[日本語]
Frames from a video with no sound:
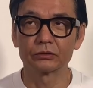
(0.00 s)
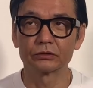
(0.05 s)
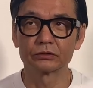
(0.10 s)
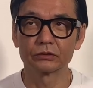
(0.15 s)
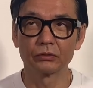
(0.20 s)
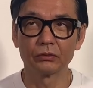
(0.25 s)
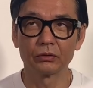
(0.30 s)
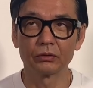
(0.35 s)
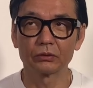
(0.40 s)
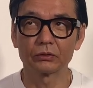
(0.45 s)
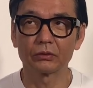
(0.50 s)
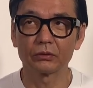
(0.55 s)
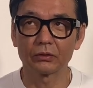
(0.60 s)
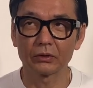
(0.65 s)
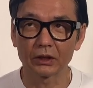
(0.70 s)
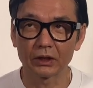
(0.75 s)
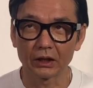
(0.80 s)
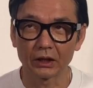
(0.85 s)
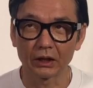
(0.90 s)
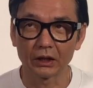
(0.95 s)
ゾウと
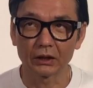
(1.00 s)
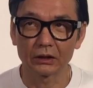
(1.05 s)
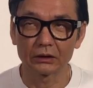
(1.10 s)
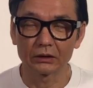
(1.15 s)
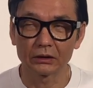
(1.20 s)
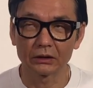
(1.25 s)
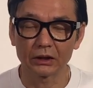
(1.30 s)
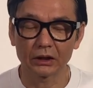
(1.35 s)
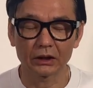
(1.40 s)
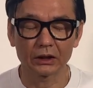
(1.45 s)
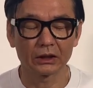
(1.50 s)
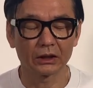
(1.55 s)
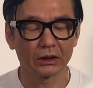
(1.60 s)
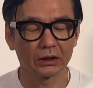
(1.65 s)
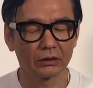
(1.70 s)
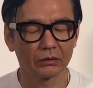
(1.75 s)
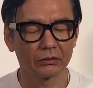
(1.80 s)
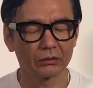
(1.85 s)
かなんかね